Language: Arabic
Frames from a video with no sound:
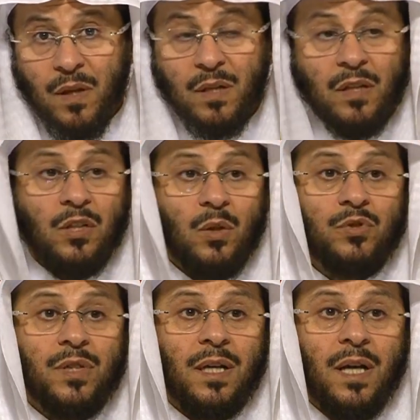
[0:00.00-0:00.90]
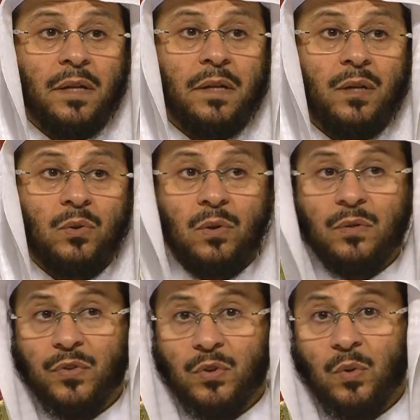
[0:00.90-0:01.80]
يعني لو جاء الآن يعدهم
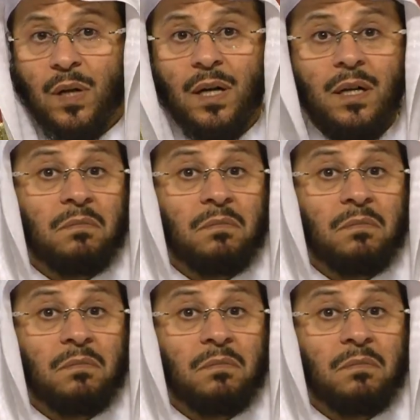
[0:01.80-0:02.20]
في دعائه